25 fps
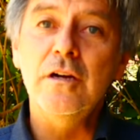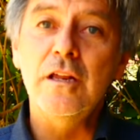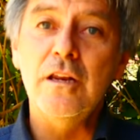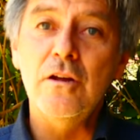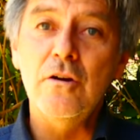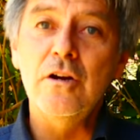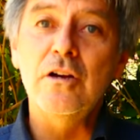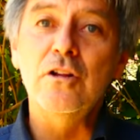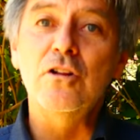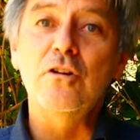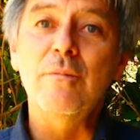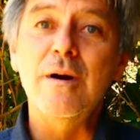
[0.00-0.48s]

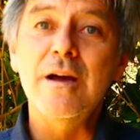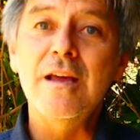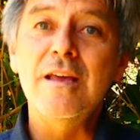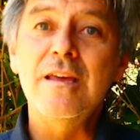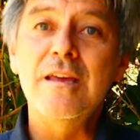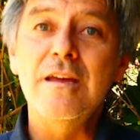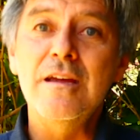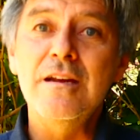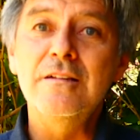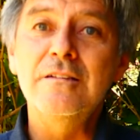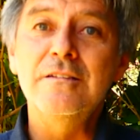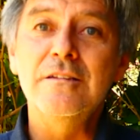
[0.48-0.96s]
creo que Tomás
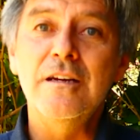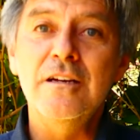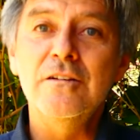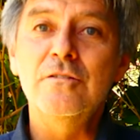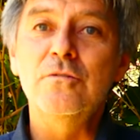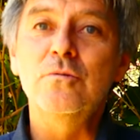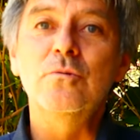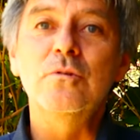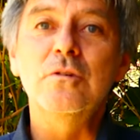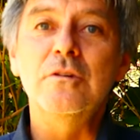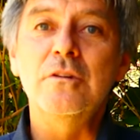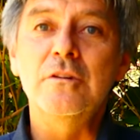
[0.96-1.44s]
Hirsch
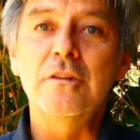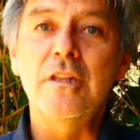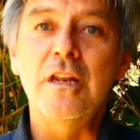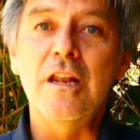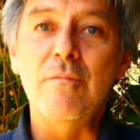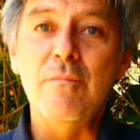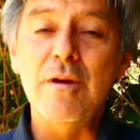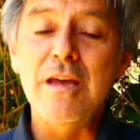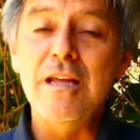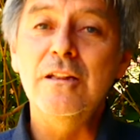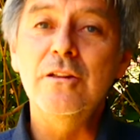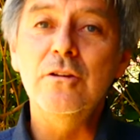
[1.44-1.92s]
es un
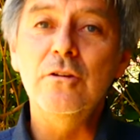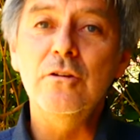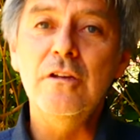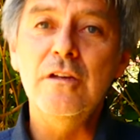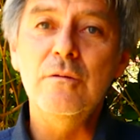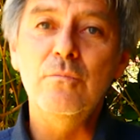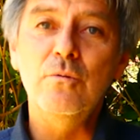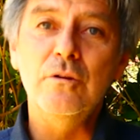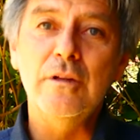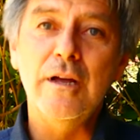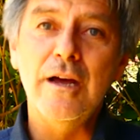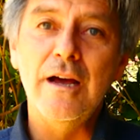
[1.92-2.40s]
tremendo
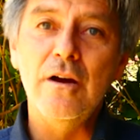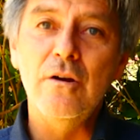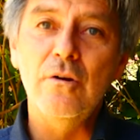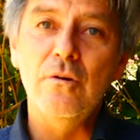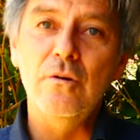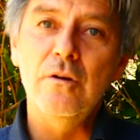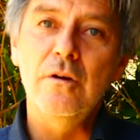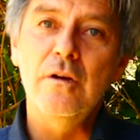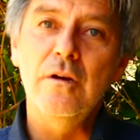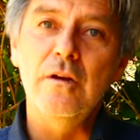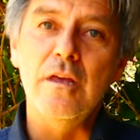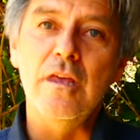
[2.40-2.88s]
diputado